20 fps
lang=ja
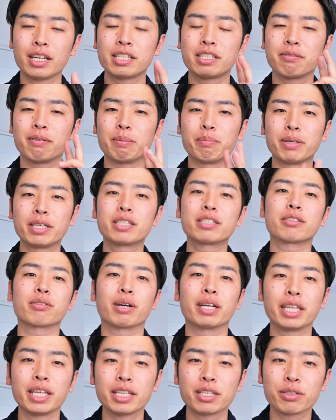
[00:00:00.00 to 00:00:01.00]
いしは3つと
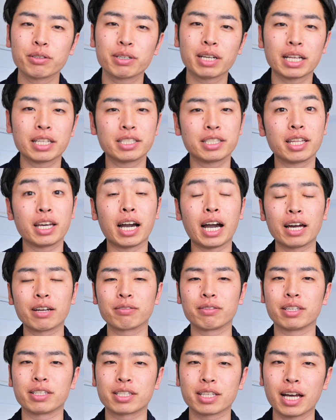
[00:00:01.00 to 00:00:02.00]
かね、そういう感じである
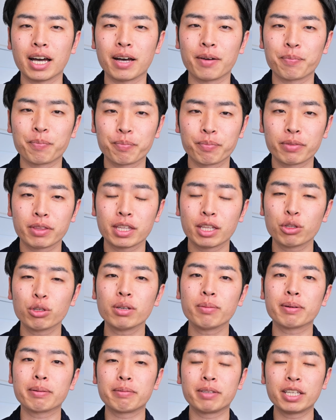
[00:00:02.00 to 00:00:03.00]
んですが、例
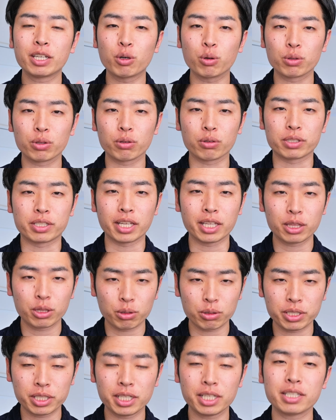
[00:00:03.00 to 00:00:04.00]
えばニコンの
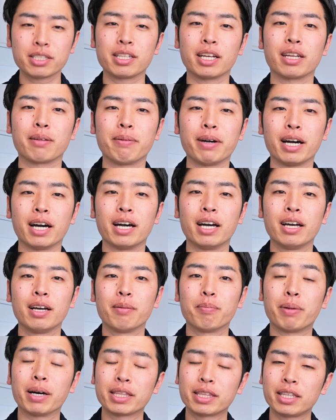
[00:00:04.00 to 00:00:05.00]
Z シリーズであれば、
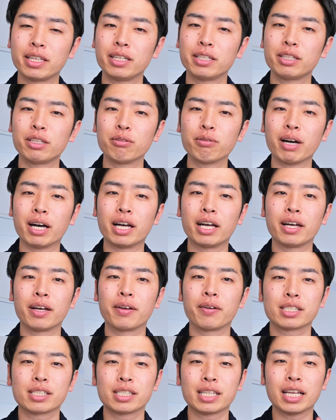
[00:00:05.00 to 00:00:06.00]
バッテリーっていうのは
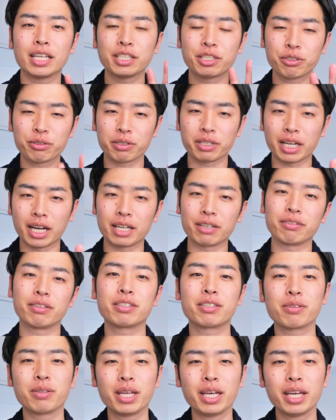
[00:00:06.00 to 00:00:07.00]
3種類あるんで
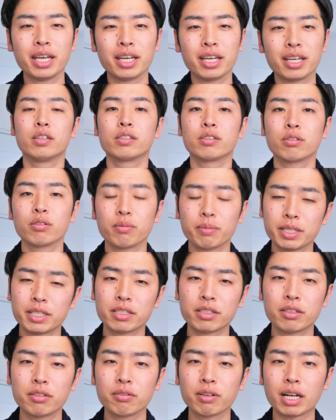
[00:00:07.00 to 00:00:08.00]
すよね。その3
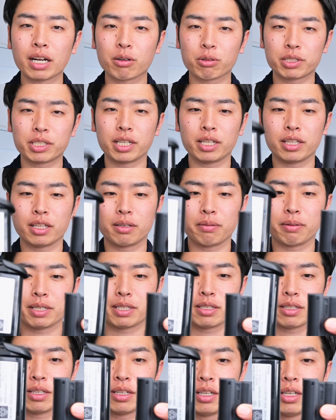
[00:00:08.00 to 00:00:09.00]
つっていうのがこちらになりま
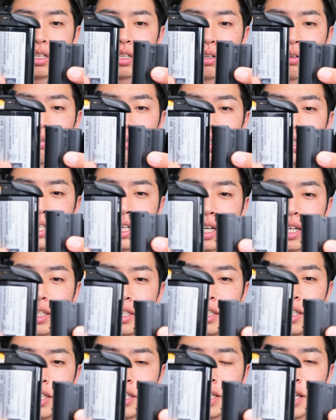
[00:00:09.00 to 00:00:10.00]
す。こういった感
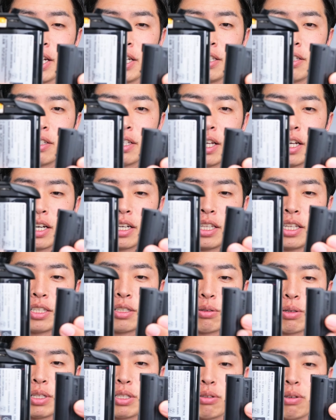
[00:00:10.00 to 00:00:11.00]
じでサイズ感がね、
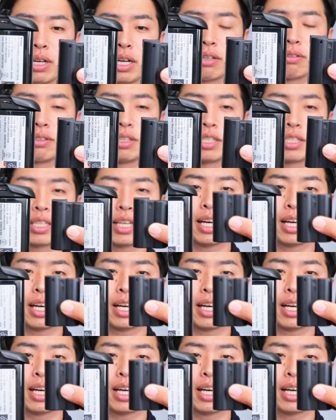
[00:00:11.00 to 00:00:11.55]
それぞれあるんです